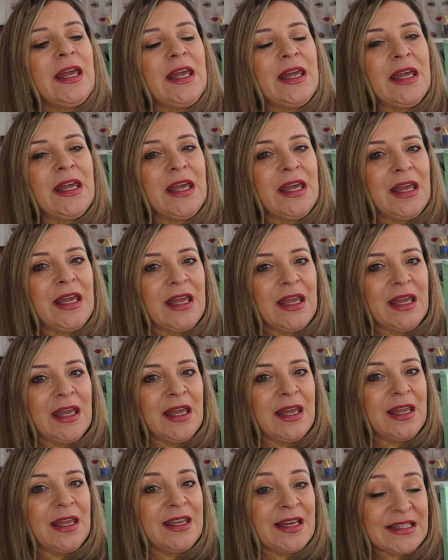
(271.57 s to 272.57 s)

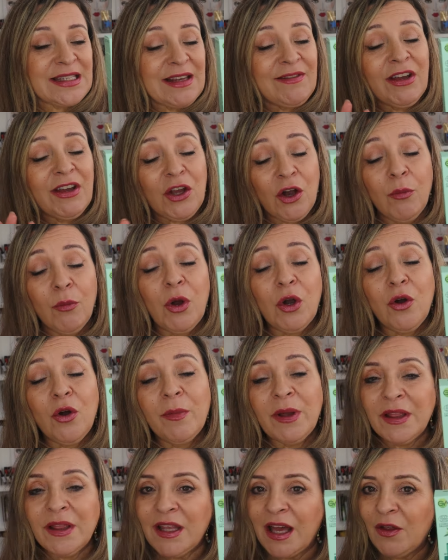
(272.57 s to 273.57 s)
y ya sabéis que como he
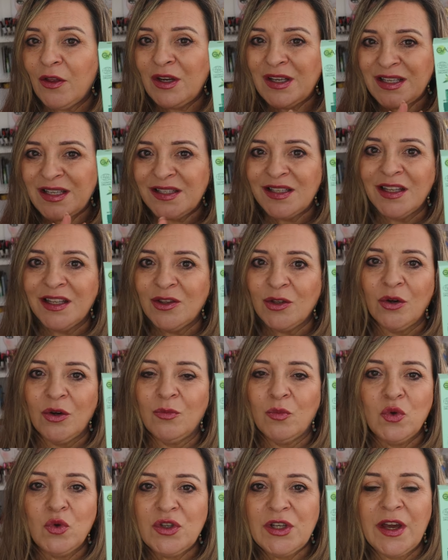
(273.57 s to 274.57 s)
comentado necesito
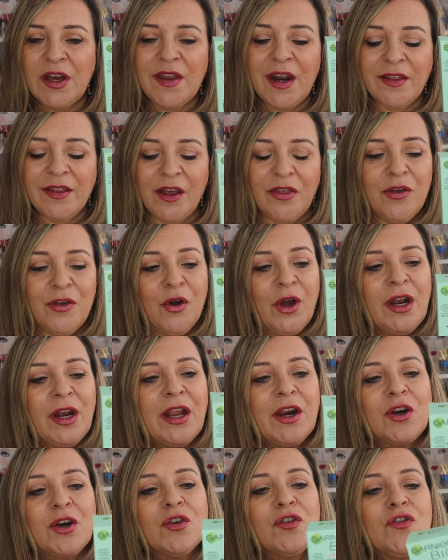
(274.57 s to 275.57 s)
mucha hidratación en
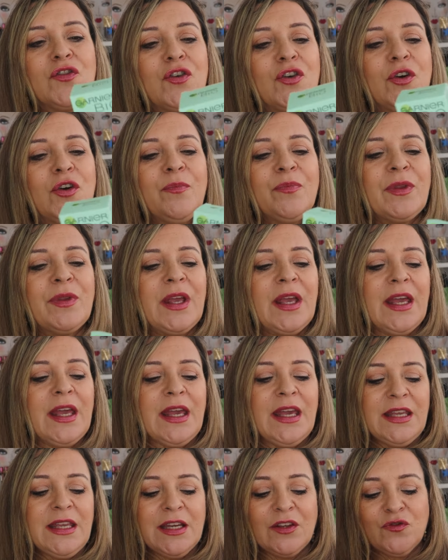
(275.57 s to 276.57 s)
el rostro
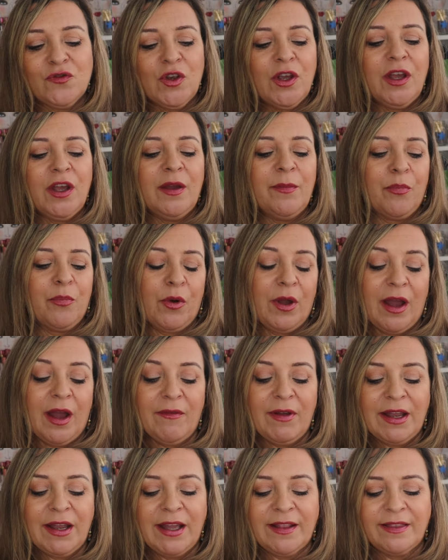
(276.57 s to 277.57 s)
y estoy pues
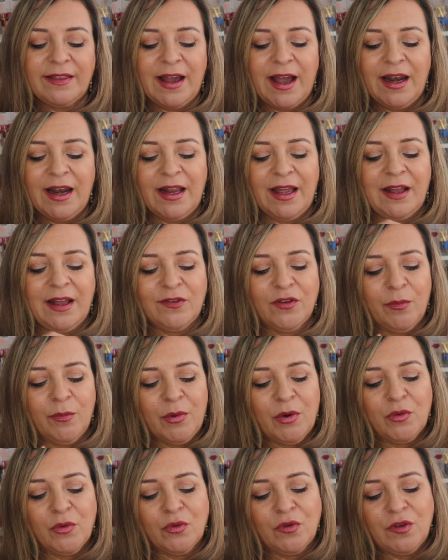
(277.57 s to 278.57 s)
a ver qué tal estos
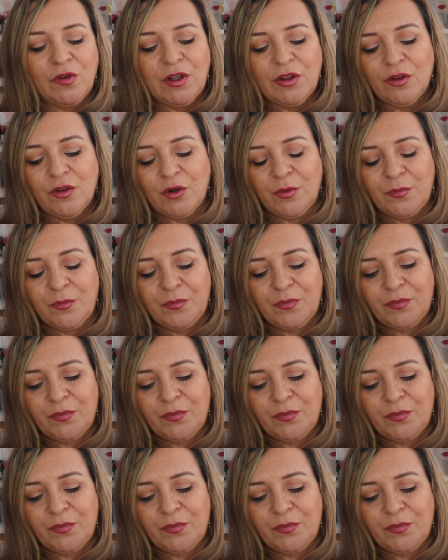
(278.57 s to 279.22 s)
productitos